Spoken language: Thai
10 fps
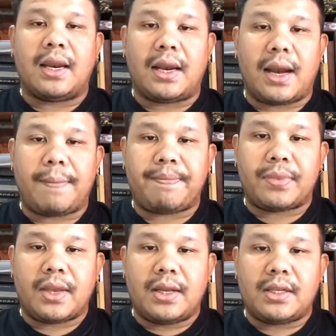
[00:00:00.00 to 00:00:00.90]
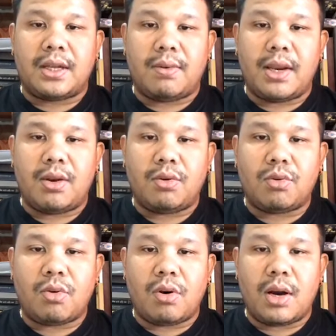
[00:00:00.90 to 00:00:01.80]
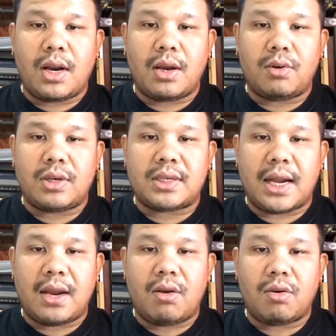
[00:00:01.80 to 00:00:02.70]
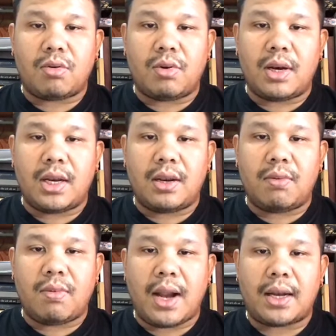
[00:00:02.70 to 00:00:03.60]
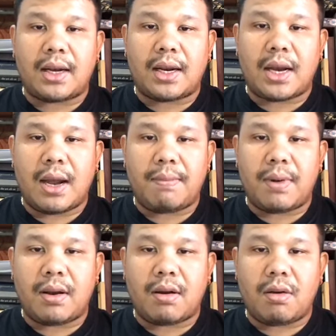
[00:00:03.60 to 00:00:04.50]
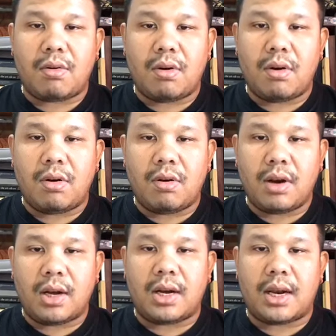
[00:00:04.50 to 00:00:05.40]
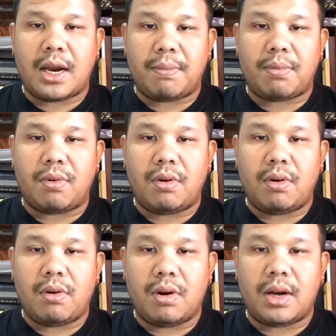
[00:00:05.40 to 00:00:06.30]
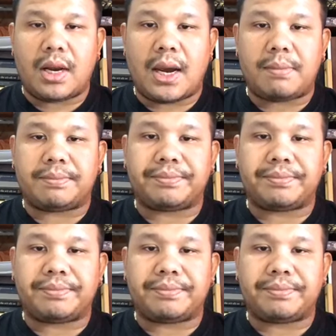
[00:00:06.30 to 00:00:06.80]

นะครับ สวัสดีทุกๆ คนเลย คุณสาโรดคุณทิติวัฒนนะครับ แล้วก็คุณโรดนะครับ คุณโรดนะครับ